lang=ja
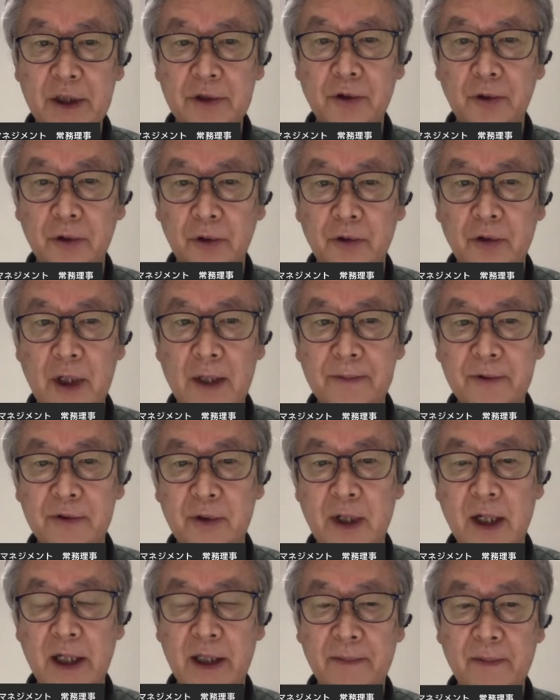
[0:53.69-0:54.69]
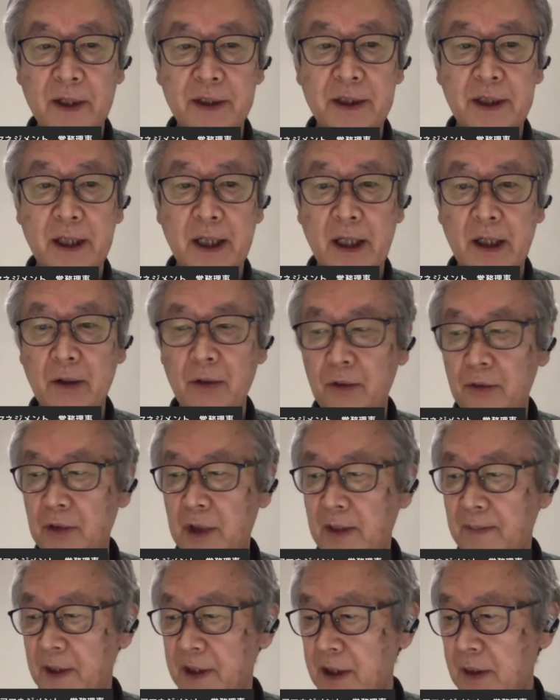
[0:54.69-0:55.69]
ちょっとトラブルがありまして、遅
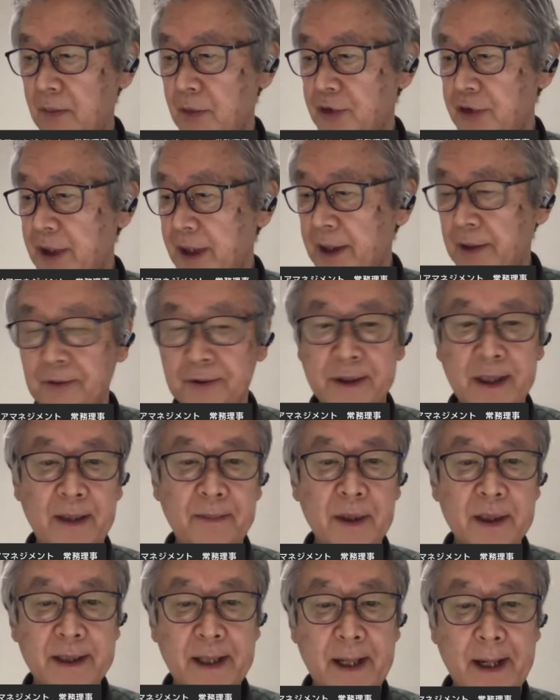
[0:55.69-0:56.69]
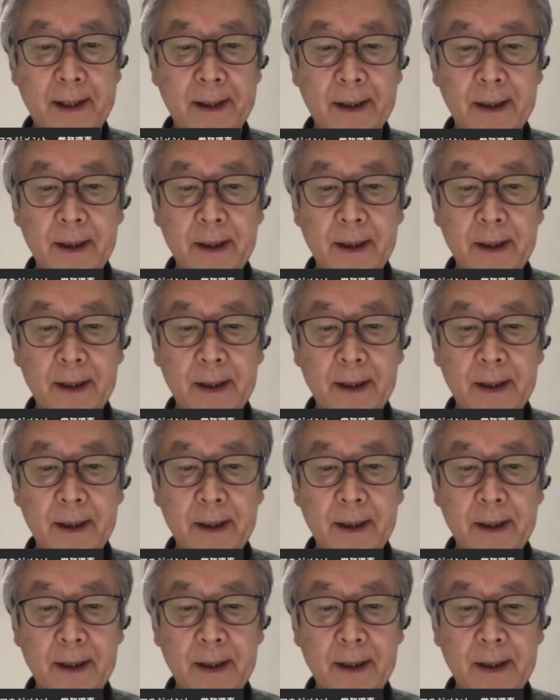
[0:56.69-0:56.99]
れまして申し訳ございません。